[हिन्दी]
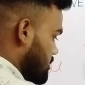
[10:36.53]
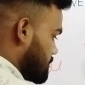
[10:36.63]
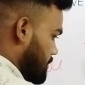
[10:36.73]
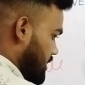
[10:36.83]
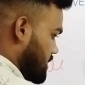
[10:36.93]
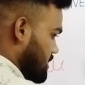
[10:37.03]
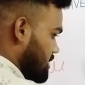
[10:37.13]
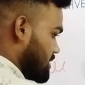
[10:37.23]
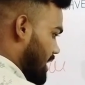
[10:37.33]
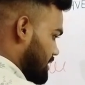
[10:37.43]
स्प्रीट
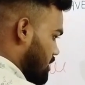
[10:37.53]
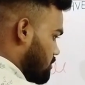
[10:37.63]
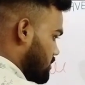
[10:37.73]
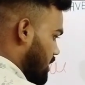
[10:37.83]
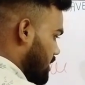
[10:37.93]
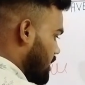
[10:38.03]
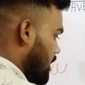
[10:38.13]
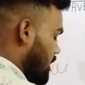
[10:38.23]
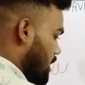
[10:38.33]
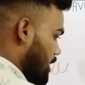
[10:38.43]
ज़्यादा होता
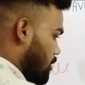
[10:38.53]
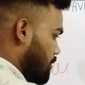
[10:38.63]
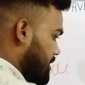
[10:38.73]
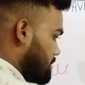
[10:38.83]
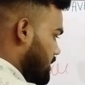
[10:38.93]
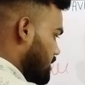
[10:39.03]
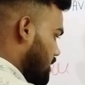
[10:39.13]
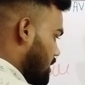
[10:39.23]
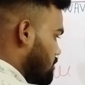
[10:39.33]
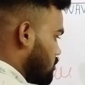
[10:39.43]
है लिक्विड में
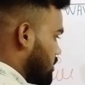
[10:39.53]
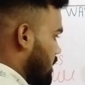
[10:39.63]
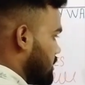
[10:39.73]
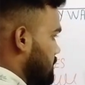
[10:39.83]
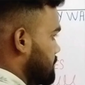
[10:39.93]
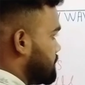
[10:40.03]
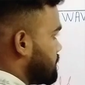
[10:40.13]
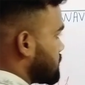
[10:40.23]
कम होता है